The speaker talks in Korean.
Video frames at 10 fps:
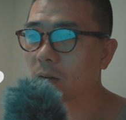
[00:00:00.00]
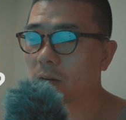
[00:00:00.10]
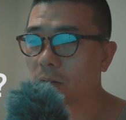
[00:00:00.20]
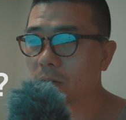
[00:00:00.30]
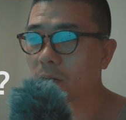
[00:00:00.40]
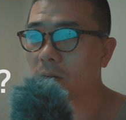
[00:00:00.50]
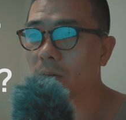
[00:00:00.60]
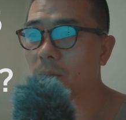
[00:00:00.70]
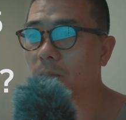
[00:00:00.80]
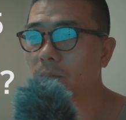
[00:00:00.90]
그래서
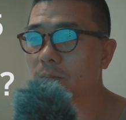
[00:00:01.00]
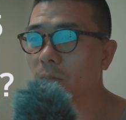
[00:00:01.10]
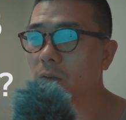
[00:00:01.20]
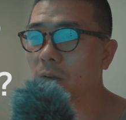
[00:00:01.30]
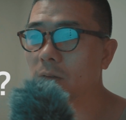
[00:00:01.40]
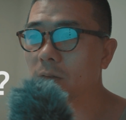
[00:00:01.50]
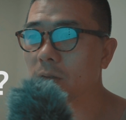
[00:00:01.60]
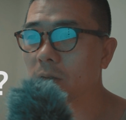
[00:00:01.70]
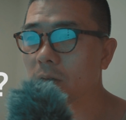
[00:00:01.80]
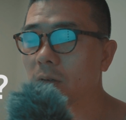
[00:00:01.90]
뭐
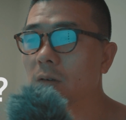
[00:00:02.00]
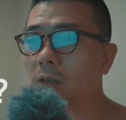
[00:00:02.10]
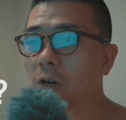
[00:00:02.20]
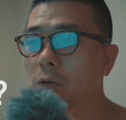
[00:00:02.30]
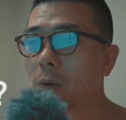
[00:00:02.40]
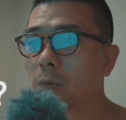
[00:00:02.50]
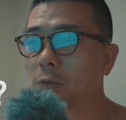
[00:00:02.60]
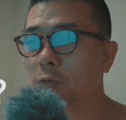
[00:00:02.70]
여튼 그걸 경험해보고